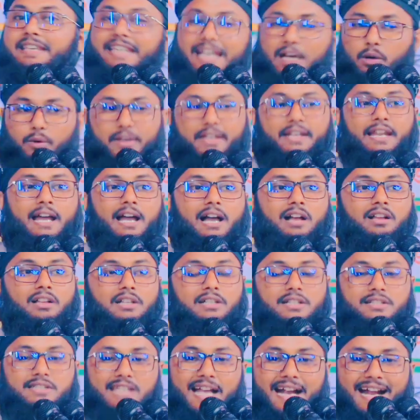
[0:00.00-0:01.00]
কেউই না
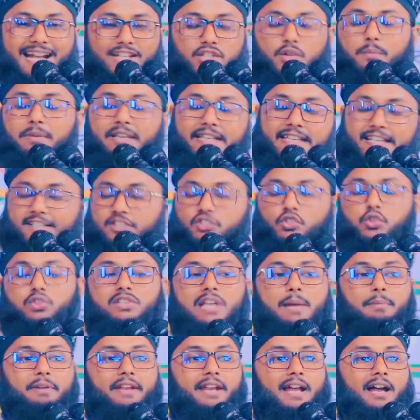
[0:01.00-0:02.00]
জাগা জমি কিচ্ছু
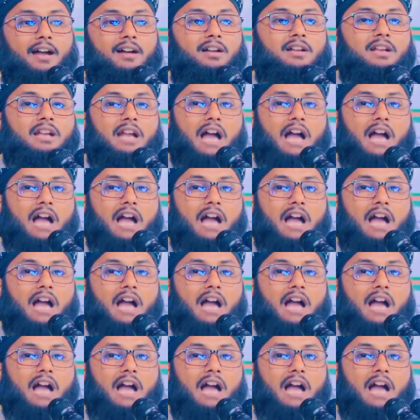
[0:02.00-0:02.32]
যাবে না